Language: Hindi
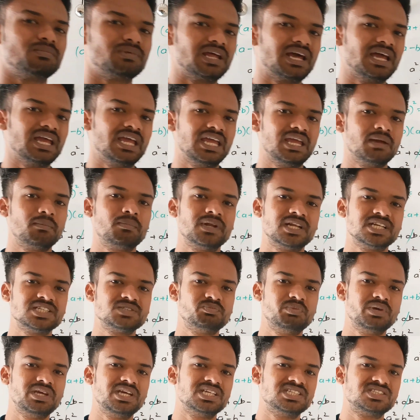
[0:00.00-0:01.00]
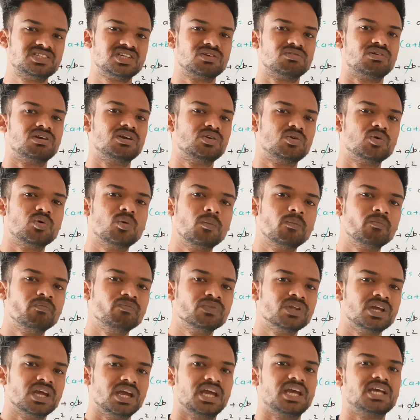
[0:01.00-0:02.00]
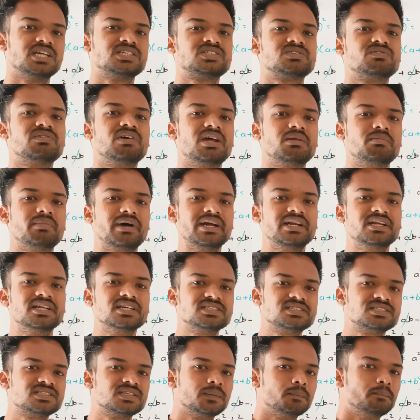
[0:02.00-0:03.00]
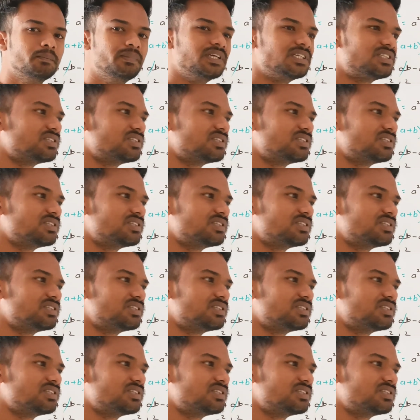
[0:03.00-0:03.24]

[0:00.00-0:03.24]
मल्टीप्लाई ए प्लस बी इज इक्वल टू ए स्क्वेयर माइनस